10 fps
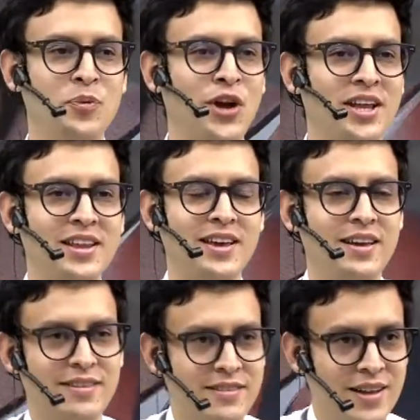
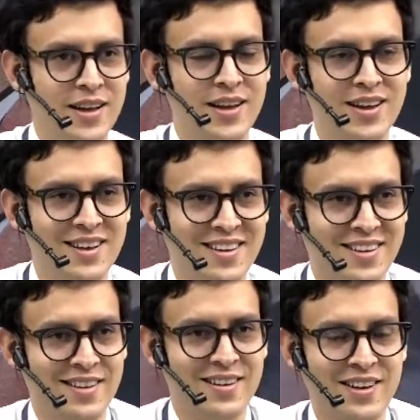Puente está
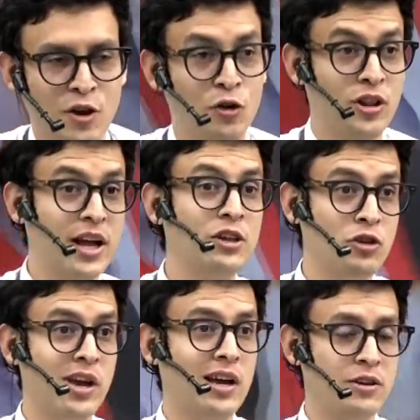recordando
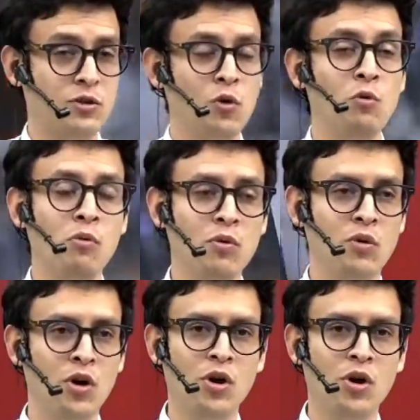y haciendo un,